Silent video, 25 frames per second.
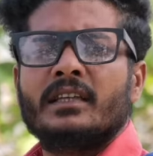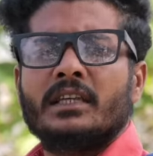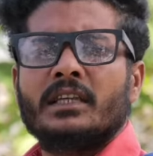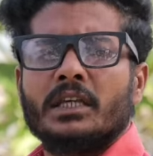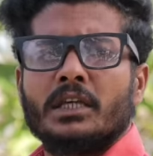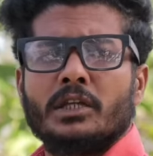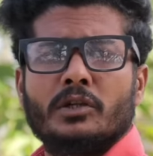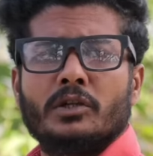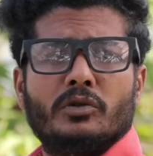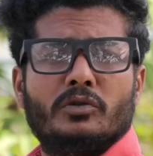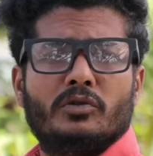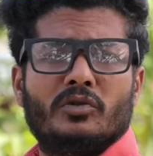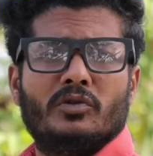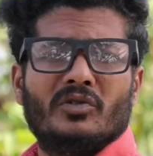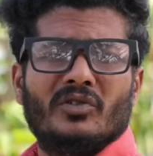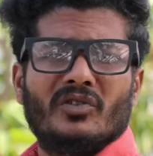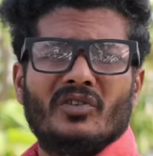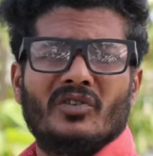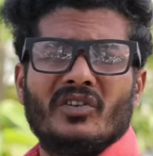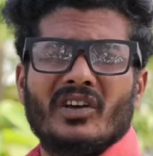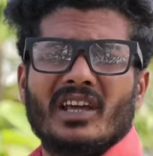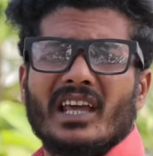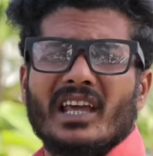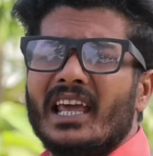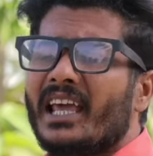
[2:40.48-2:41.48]
কিন্তু
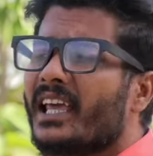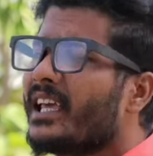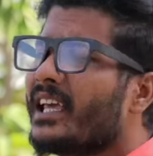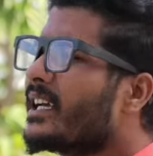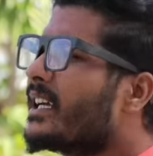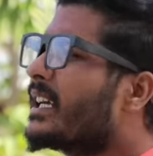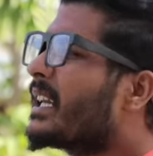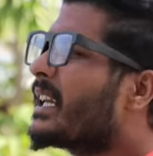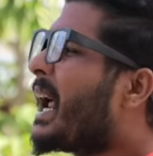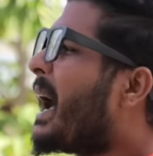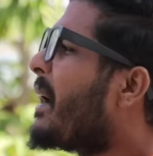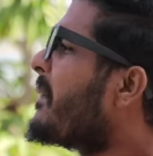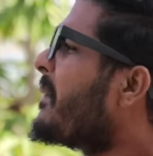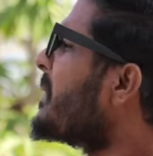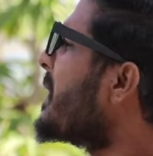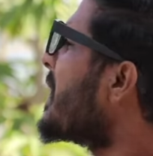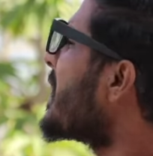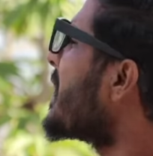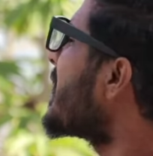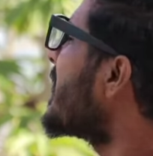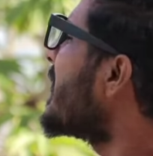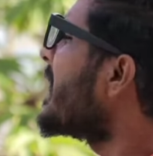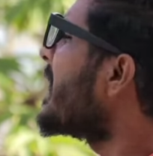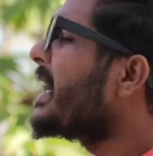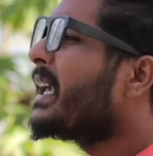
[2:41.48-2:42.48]
এই
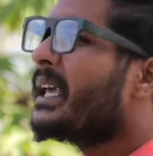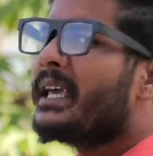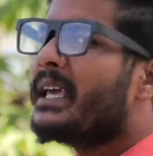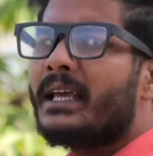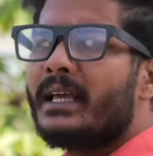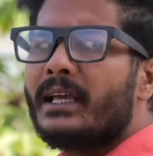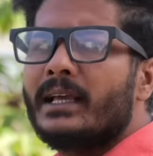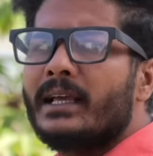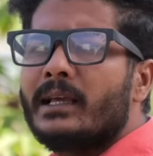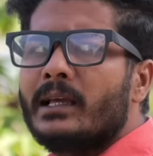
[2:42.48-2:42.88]
গ্রামে কি